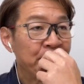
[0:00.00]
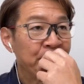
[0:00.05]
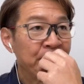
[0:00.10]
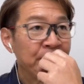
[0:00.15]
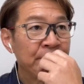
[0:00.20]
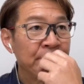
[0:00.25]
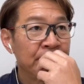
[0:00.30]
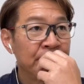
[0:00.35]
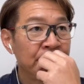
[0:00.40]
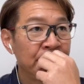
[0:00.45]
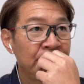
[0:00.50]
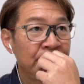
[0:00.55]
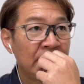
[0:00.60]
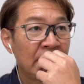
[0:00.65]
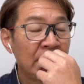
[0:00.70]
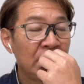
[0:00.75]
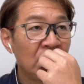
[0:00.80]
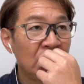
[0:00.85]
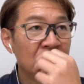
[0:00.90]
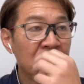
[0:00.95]
うん
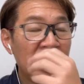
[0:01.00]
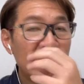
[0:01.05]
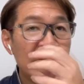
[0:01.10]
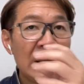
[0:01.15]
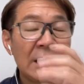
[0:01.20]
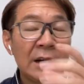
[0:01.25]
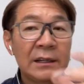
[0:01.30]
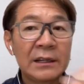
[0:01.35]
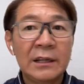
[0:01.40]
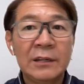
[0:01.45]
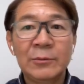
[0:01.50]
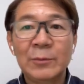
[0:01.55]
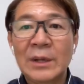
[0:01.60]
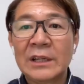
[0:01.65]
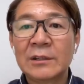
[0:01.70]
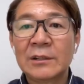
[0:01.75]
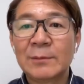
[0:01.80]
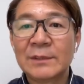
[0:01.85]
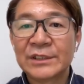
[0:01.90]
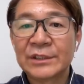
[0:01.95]
よくね百貨店でも
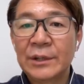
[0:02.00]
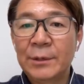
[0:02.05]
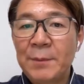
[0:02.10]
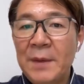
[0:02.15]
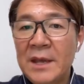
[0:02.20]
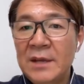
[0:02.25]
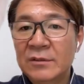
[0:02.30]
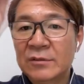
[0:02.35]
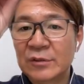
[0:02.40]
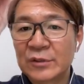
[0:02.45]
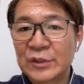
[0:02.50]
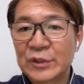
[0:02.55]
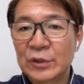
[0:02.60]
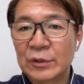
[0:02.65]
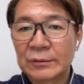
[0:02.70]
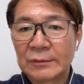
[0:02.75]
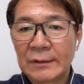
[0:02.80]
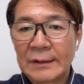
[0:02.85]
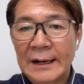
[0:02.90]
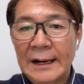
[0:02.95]
やってますねメイクの
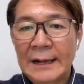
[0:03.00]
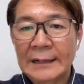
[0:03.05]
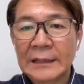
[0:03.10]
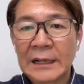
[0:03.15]
ショーとか